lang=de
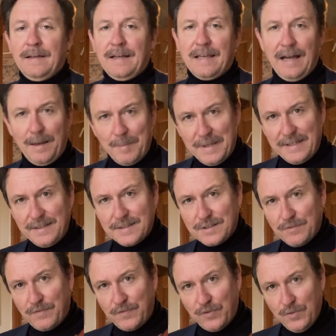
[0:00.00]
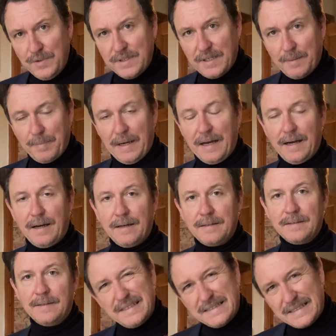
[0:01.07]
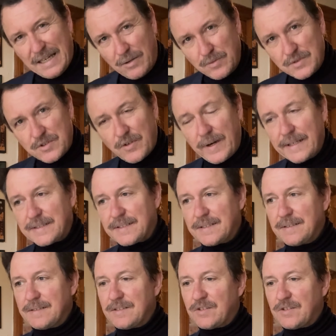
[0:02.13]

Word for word: kann man den so wunderbar downdressen,